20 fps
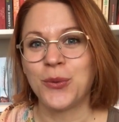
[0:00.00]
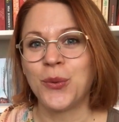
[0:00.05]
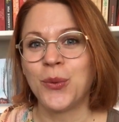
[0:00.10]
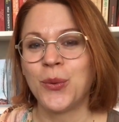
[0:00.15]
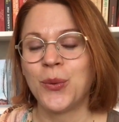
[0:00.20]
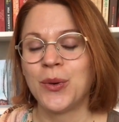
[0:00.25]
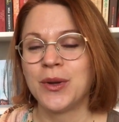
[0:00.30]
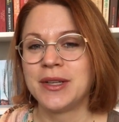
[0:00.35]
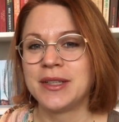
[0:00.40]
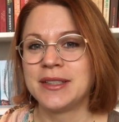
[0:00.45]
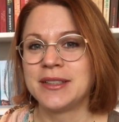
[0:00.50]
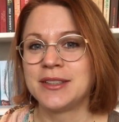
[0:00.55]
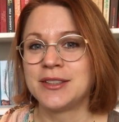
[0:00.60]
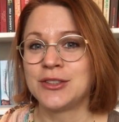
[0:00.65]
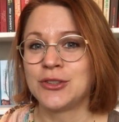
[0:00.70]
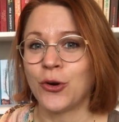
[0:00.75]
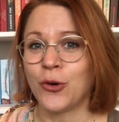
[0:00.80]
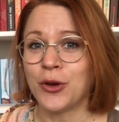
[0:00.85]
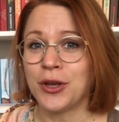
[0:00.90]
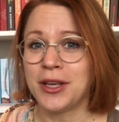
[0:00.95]
Und
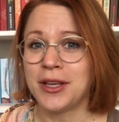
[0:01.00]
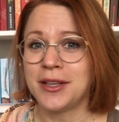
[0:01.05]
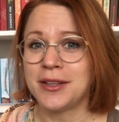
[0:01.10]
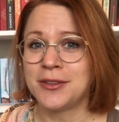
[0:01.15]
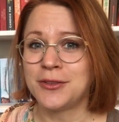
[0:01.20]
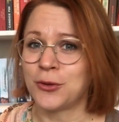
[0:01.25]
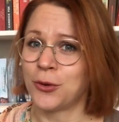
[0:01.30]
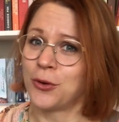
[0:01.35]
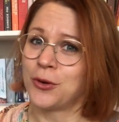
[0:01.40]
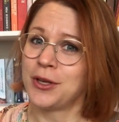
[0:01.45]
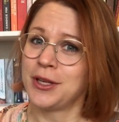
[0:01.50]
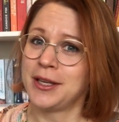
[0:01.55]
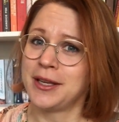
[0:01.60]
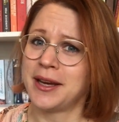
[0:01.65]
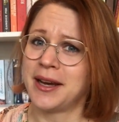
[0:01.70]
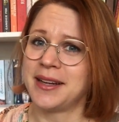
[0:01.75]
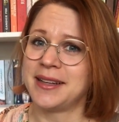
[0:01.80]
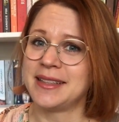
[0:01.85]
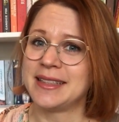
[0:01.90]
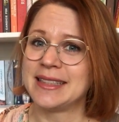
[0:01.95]
sorry, sorry
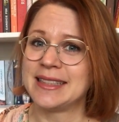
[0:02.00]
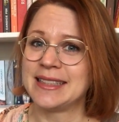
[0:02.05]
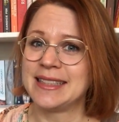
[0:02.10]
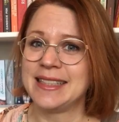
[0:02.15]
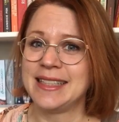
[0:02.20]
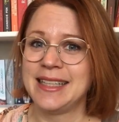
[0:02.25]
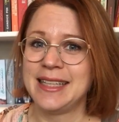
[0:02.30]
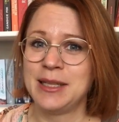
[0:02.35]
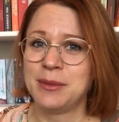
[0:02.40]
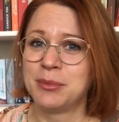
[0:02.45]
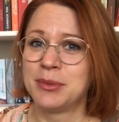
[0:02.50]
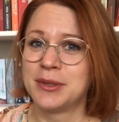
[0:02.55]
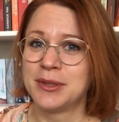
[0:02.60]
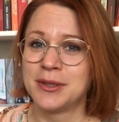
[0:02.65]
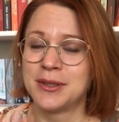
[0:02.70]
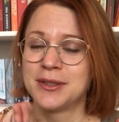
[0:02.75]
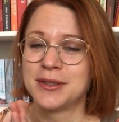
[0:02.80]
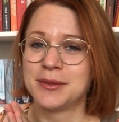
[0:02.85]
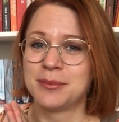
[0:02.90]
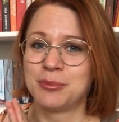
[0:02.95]
an die
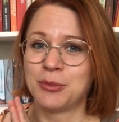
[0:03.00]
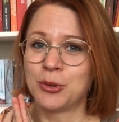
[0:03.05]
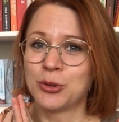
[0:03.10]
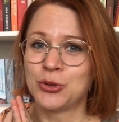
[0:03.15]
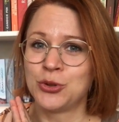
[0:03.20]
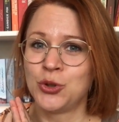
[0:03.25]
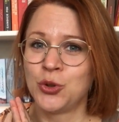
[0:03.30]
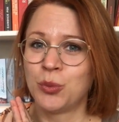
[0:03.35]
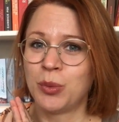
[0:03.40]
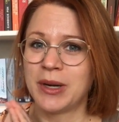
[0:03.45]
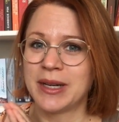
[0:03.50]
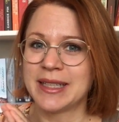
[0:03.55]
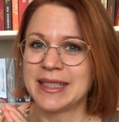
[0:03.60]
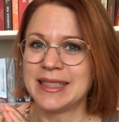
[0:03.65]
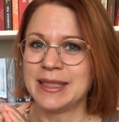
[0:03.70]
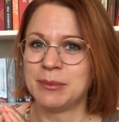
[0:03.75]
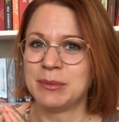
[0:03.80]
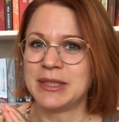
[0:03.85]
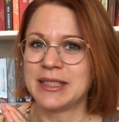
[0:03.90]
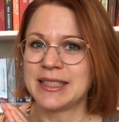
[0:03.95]
liebe
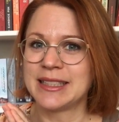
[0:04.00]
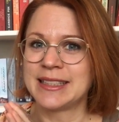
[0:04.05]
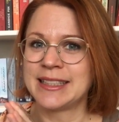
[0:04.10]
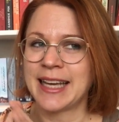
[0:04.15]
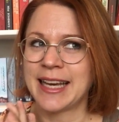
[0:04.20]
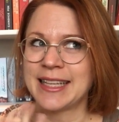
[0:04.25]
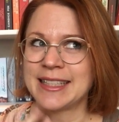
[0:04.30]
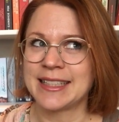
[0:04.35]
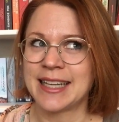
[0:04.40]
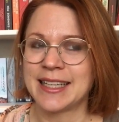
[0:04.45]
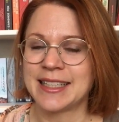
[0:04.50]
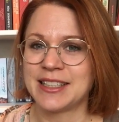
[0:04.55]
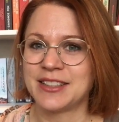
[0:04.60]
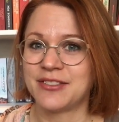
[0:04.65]
Booktuberin, die mich getaggt hat.